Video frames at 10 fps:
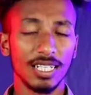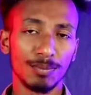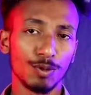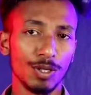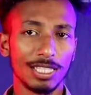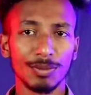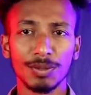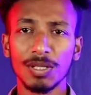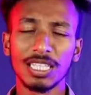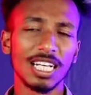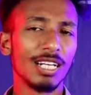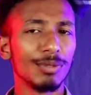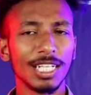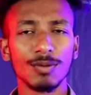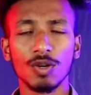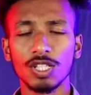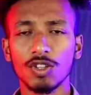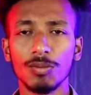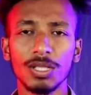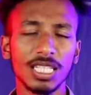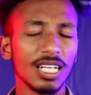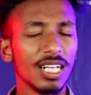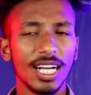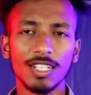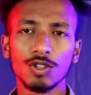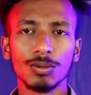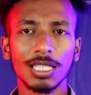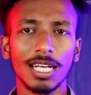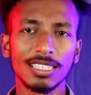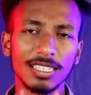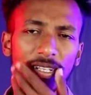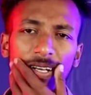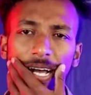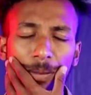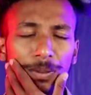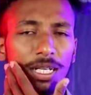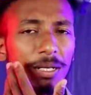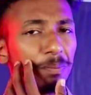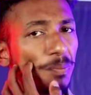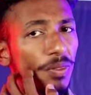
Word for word: आपको एस एम एस मिलता है अनलिमिटेड वॉइस कॉल मिलता है एंड जो भी सारी चीज़ आपका